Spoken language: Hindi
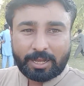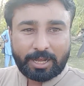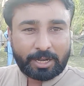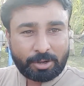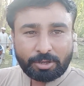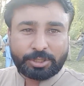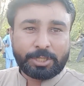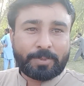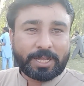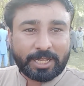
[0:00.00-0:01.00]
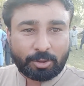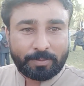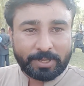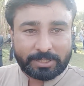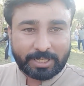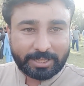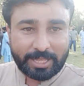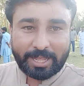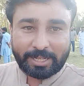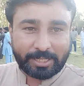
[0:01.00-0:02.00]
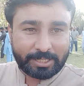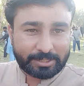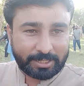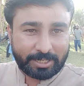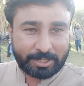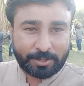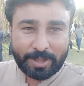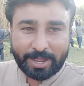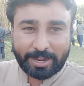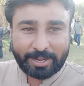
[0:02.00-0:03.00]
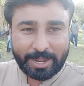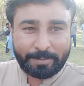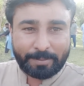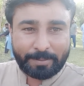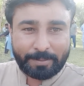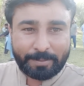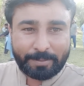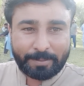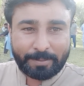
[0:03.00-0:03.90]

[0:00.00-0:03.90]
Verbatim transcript: कौन जीत पाता है तो अभी चलते हैं इस जो है गेम की तरफ